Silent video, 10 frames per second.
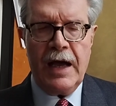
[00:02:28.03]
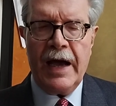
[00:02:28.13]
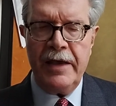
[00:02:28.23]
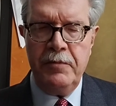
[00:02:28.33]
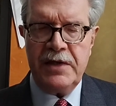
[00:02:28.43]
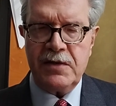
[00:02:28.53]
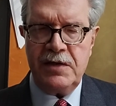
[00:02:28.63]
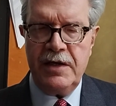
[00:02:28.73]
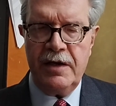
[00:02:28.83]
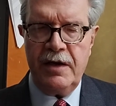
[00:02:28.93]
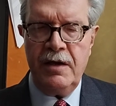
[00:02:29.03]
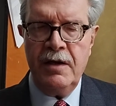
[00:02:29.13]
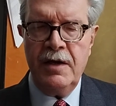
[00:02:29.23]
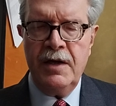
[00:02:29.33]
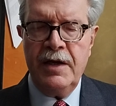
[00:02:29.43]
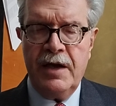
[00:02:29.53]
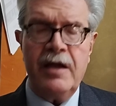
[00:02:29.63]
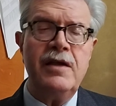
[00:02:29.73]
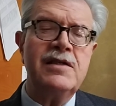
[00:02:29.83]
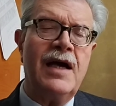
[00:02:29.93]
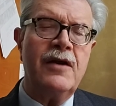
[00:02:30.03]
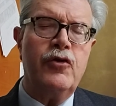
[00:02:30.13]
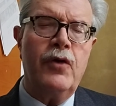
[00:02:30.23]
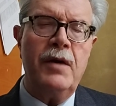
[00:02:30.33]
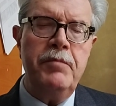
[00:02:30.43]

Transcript: ai Mestieri che risalgono